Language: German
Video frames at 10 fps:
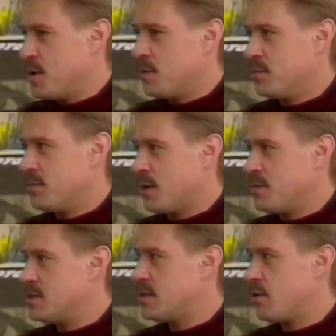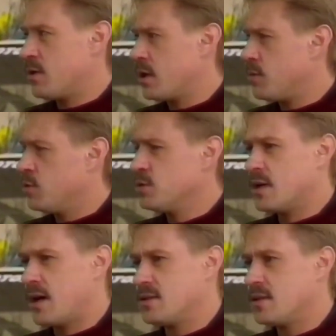wir haben damals das Auto, halt, glaube ich,
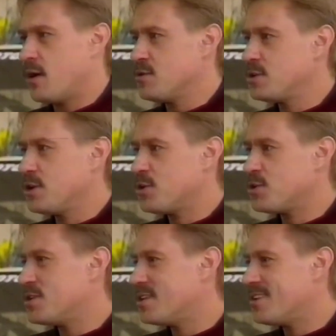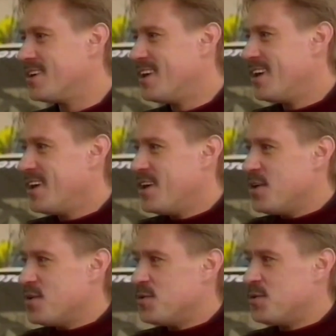180.000 gekostet.
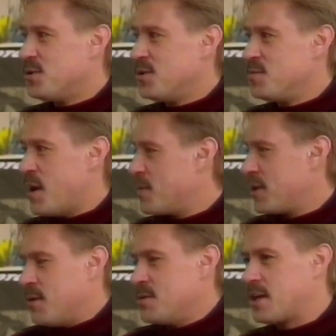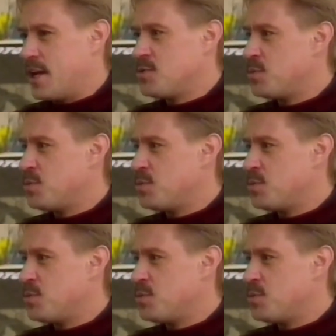Und wir haben ja damals keine